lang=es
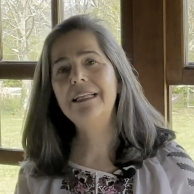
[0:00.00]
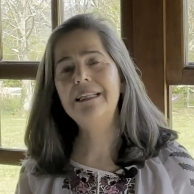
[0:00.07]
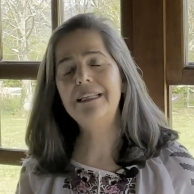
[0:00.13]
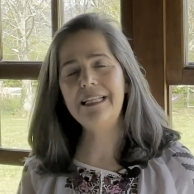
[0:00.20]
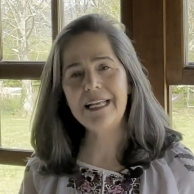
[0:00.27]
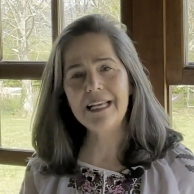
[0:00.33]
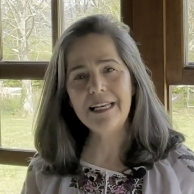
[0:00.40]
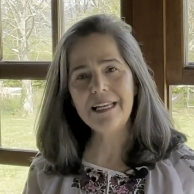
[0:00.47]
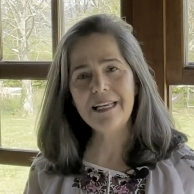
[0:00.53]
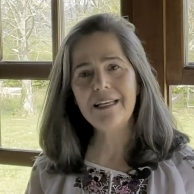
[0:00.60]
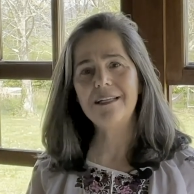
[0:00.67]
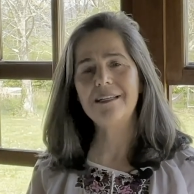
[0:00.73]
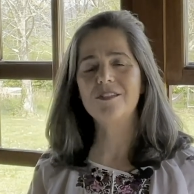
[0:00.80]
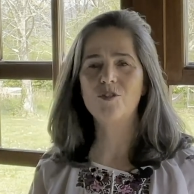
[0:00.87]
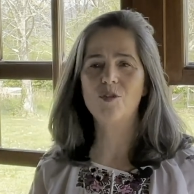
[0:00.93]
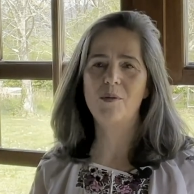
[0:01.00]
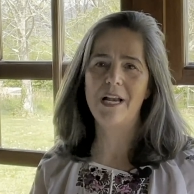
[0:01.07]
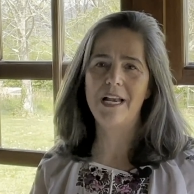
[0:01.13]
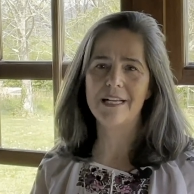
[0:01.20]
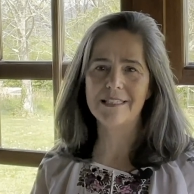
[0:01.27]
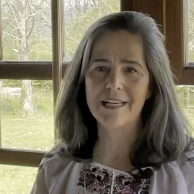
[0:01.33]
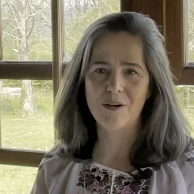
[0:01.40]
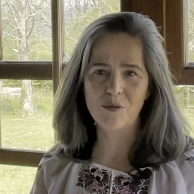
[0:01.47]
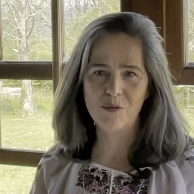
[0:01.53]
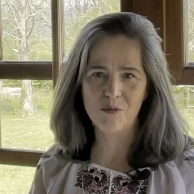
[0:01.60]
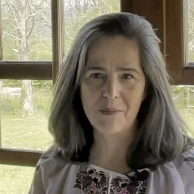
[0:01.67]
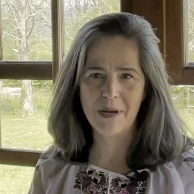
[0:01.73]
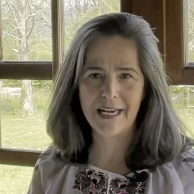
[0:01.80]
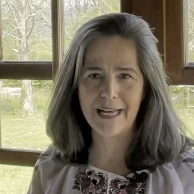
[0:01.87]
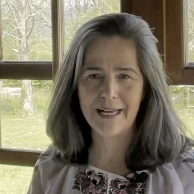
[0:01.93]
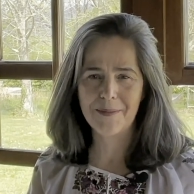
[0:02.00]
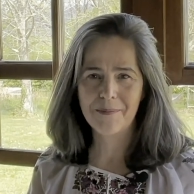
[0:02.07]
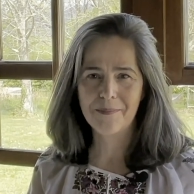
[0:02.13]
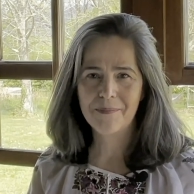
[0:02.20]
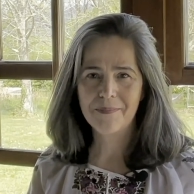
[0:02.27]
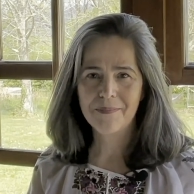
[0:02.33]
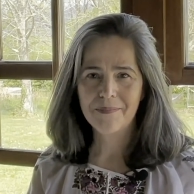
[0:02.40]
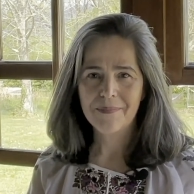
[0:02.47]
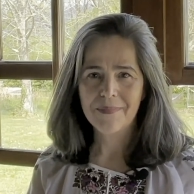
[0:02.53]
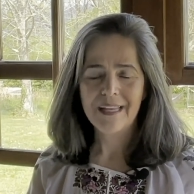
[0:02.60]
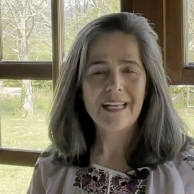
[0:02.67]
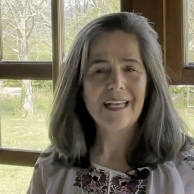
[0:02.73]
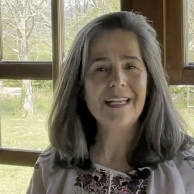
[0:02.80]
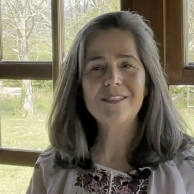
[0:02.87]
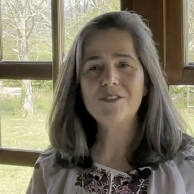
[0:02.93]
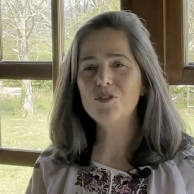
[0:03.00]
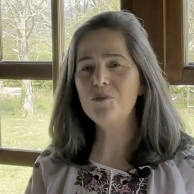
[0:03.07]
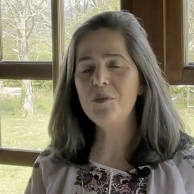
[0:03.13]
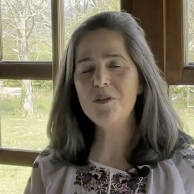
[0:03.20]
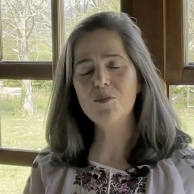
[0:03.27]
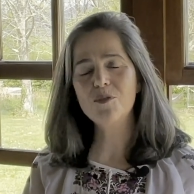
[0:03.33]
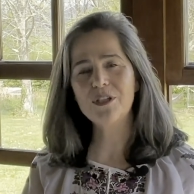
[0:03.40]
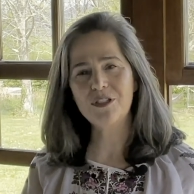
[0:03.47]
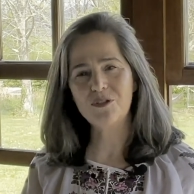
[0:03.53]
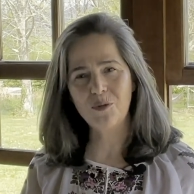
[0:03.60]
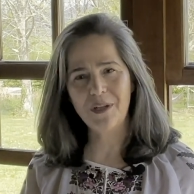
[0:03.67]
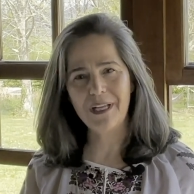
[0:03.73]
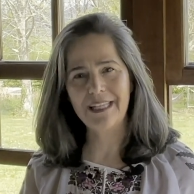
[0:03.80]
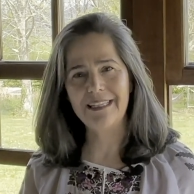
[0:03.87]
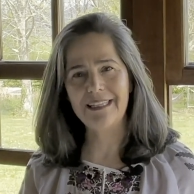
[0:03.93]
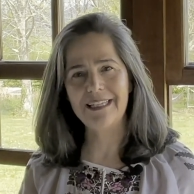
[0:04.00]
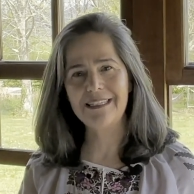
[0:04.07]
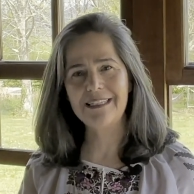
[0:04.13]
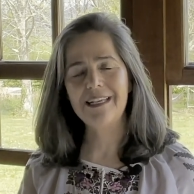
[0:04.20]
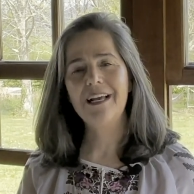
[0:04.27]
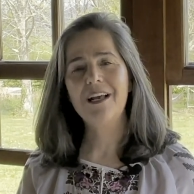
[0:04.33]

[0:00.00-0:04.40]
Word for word: tiene sobre la salud humana. Estos mismos estudiantes,